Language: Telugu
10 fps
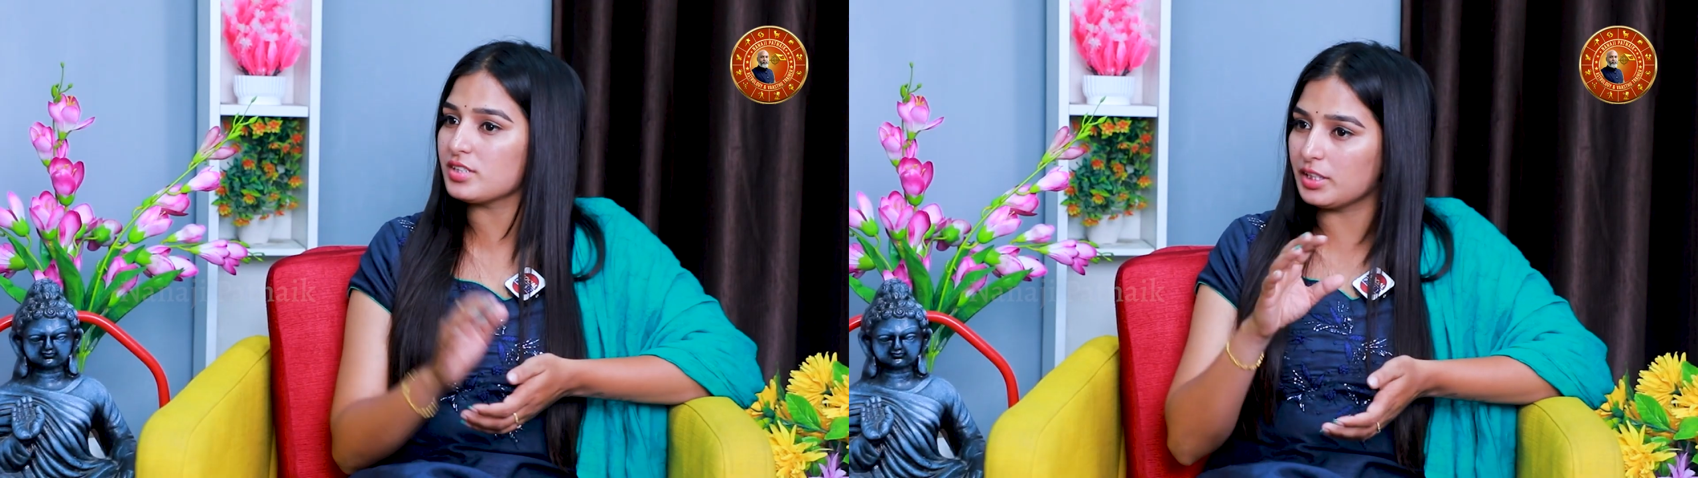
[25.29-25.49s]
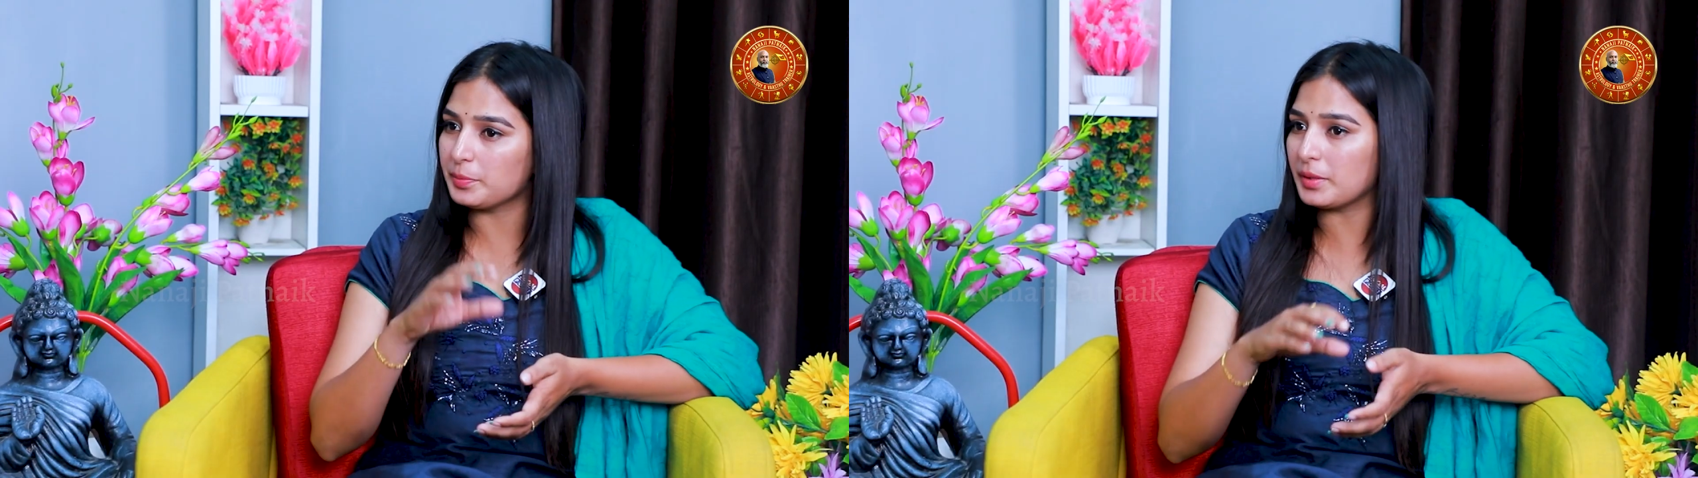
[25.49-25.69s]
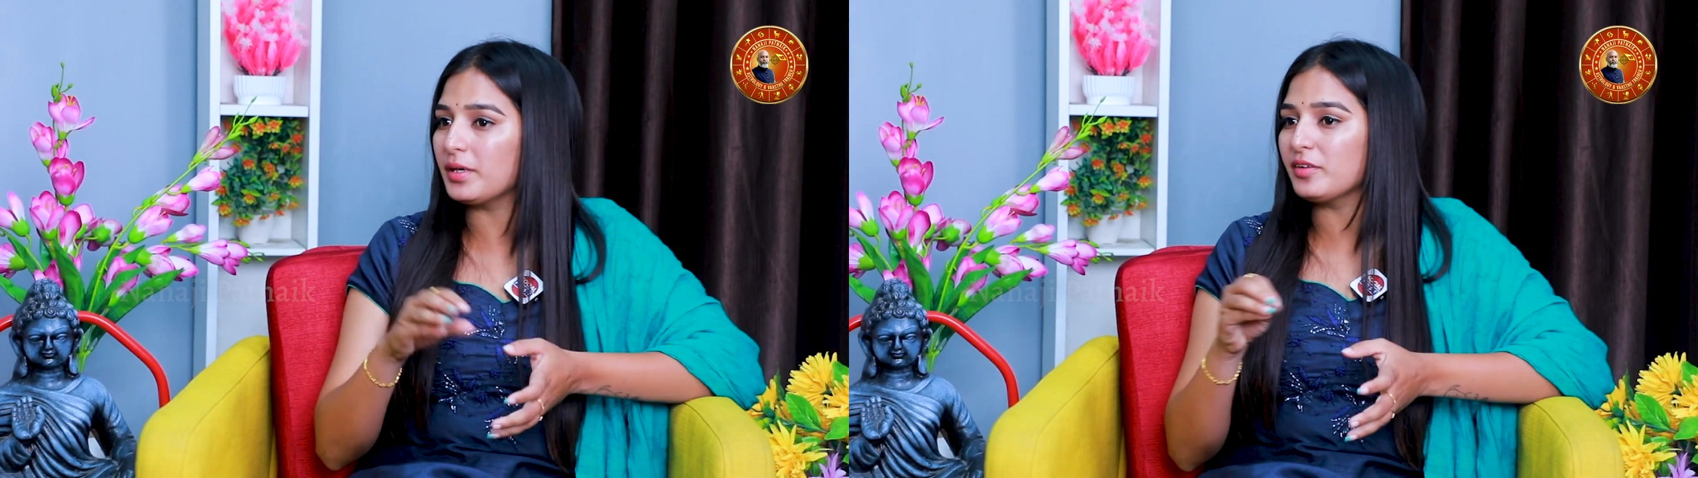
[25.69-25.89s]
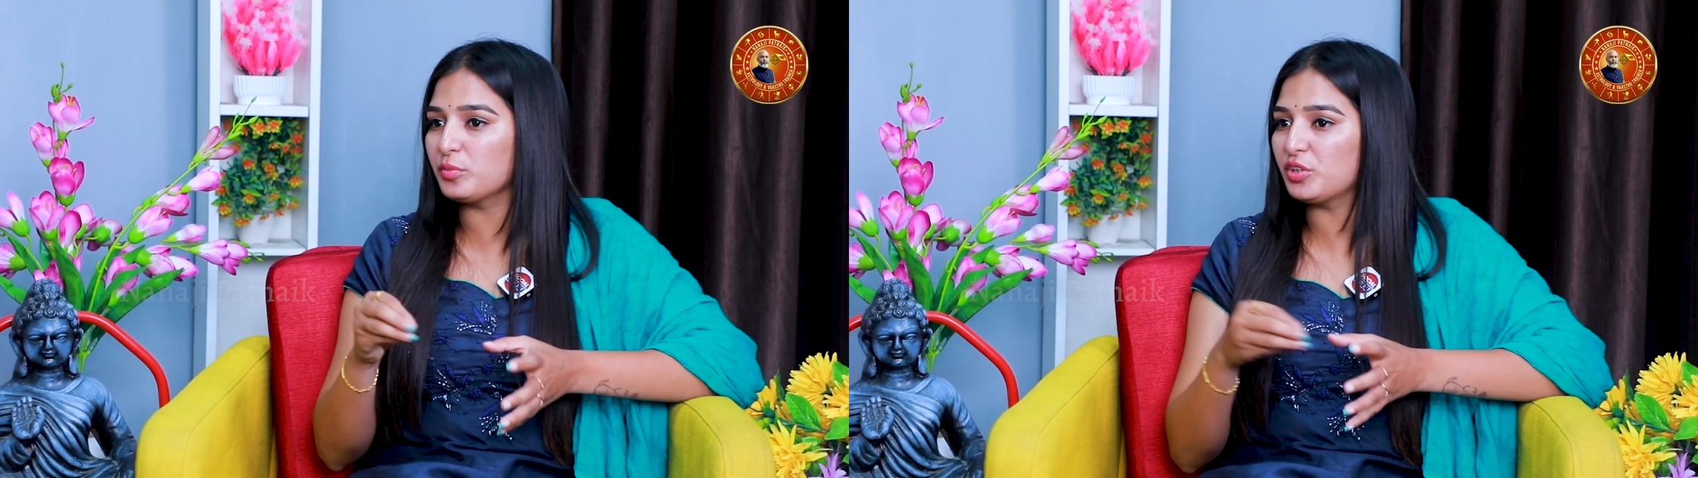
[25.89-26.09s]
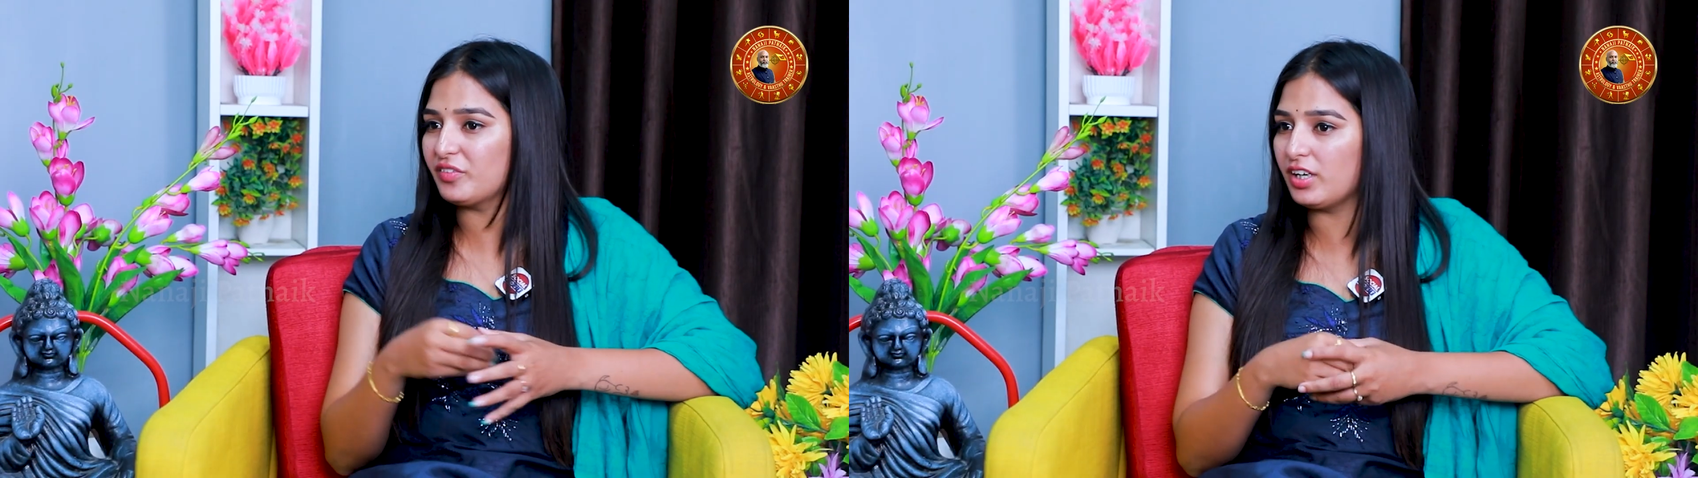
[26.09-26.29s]
శని
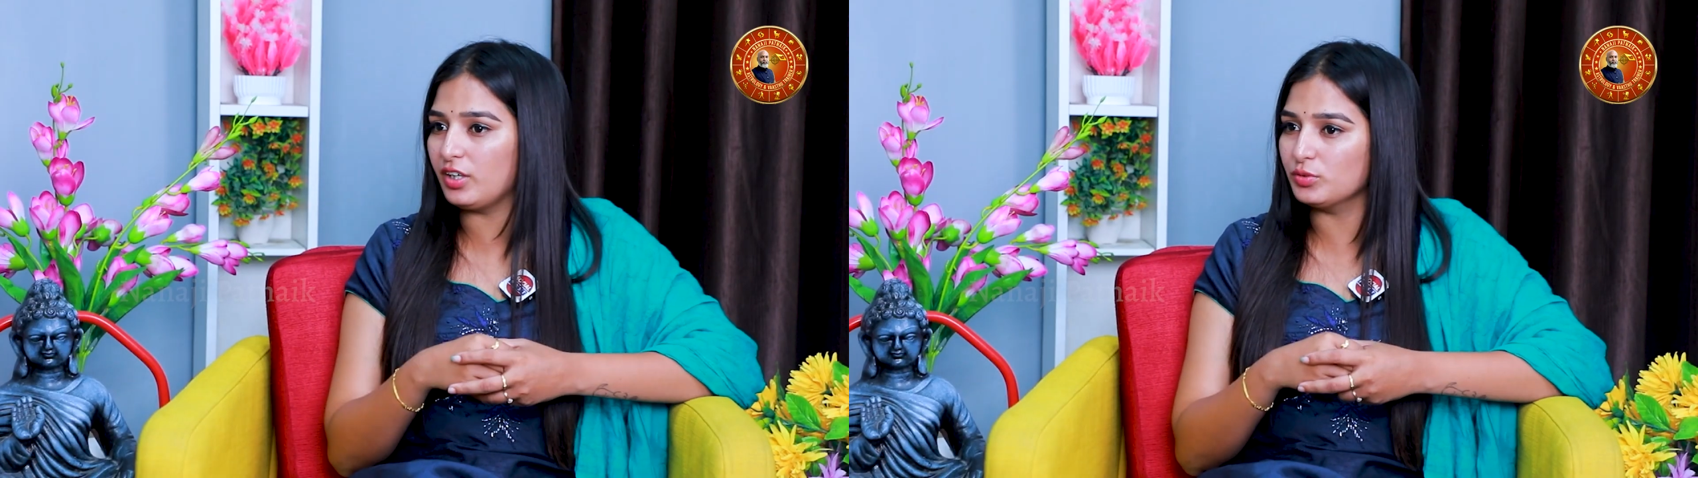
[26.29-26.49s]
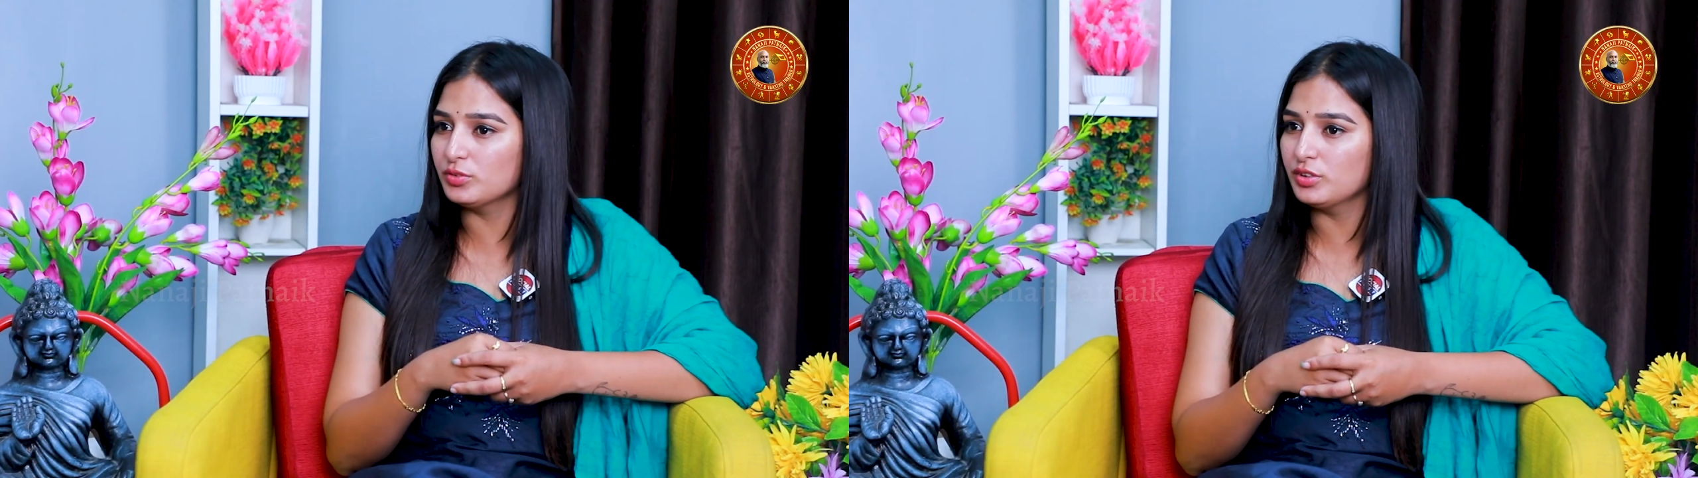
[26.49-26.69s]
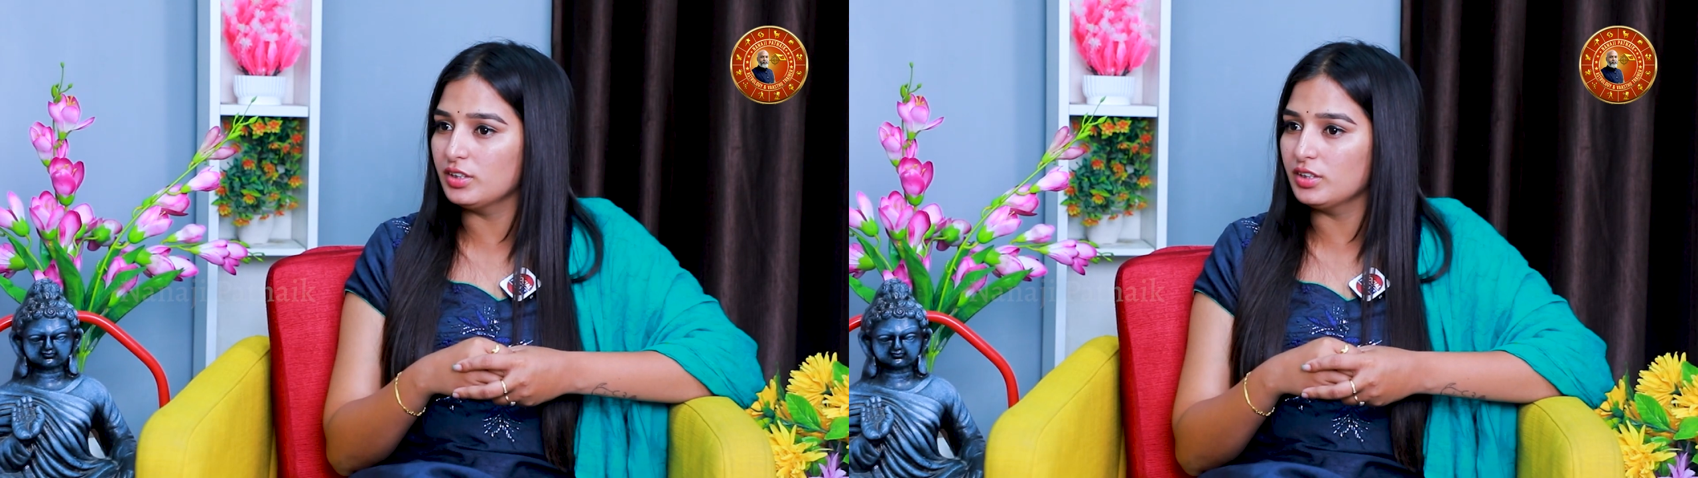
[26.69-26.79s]
ప్రభావం ఉన్నవాళ్ళు